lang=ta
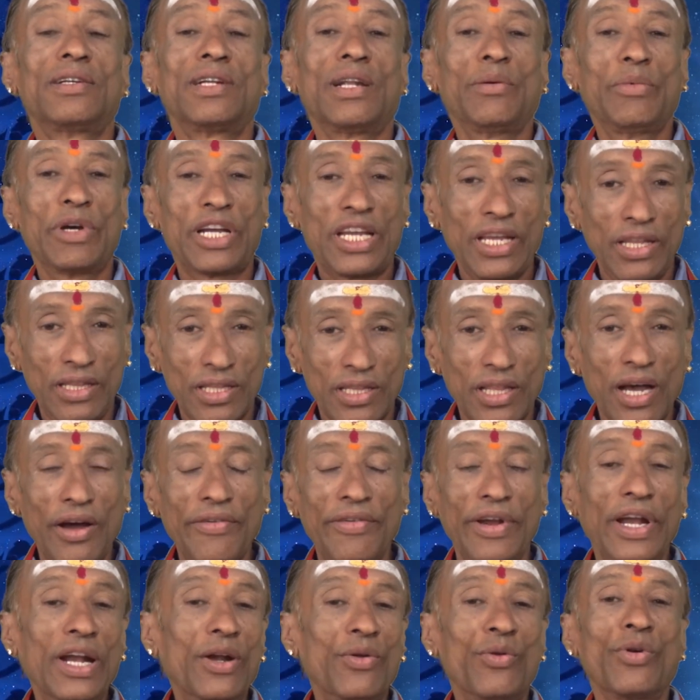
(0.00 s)
நமக்கு
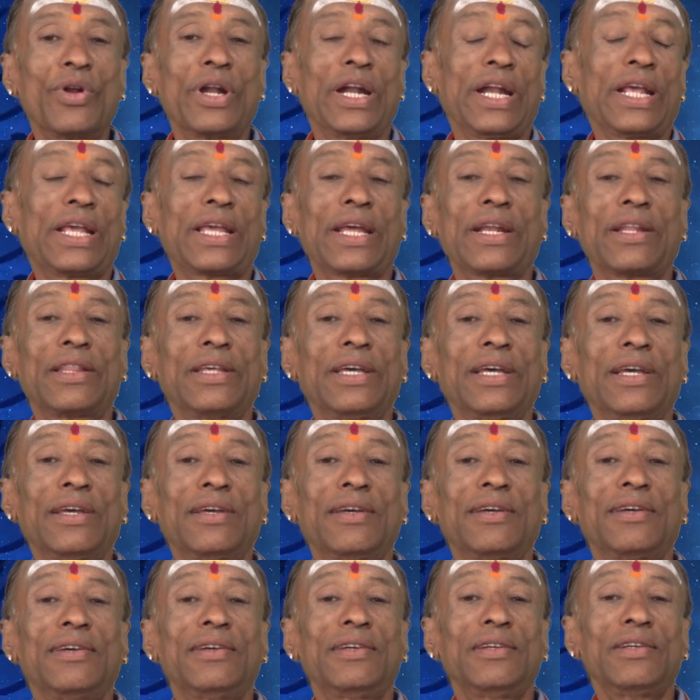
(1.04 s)
இதுதான் வேணும்னு நினைக்கிறது
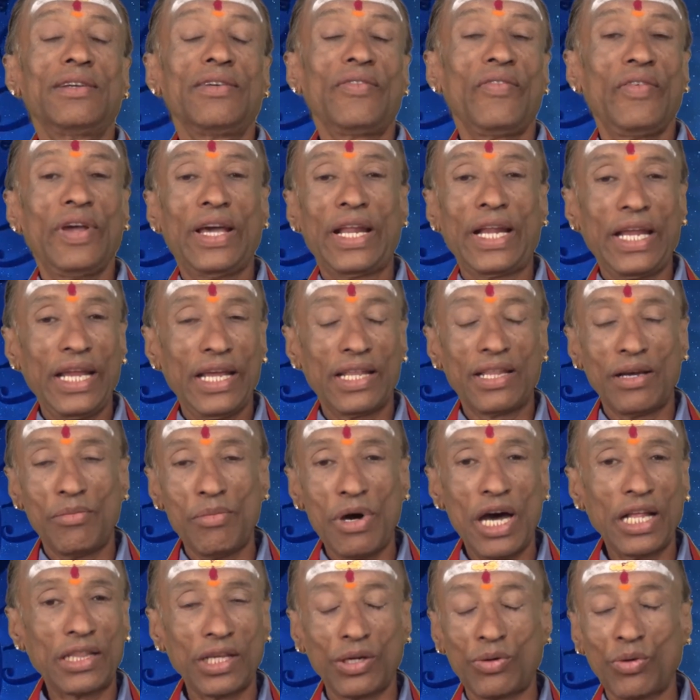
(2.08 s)
வேறு எதை
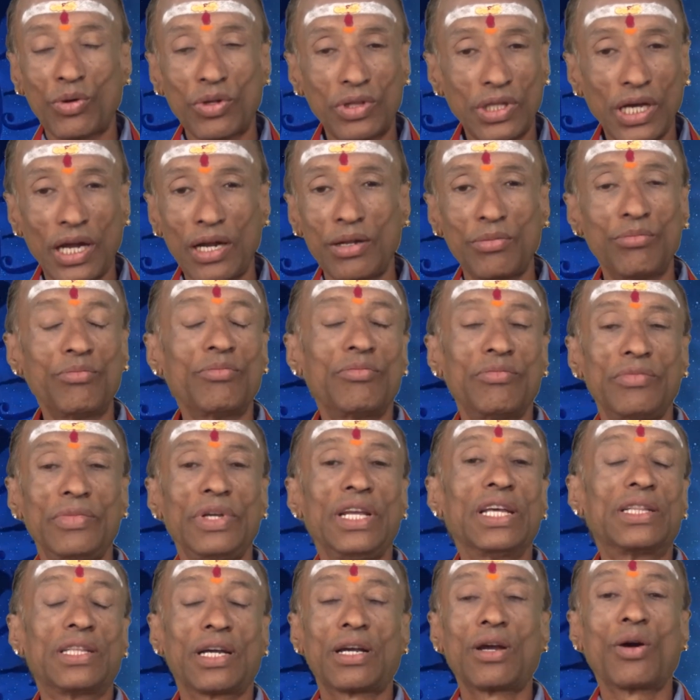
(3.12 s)
மாற்றி கொடுத்தாலும்
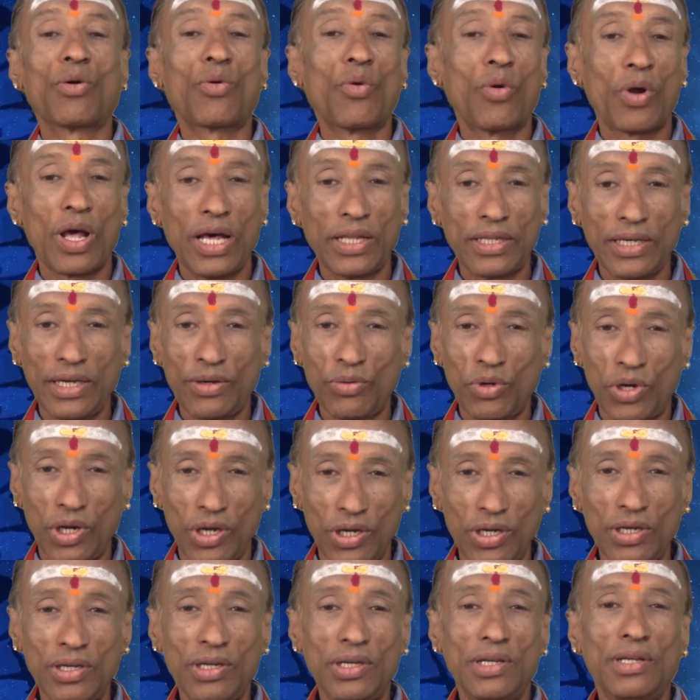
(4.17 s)
ஏற்றுக்கக்கூடாத ஒரு
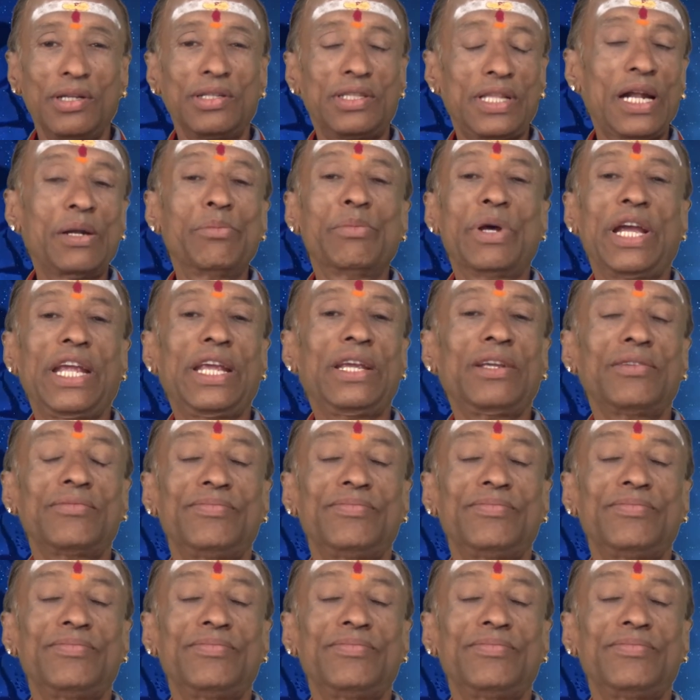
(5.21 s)
தன்மை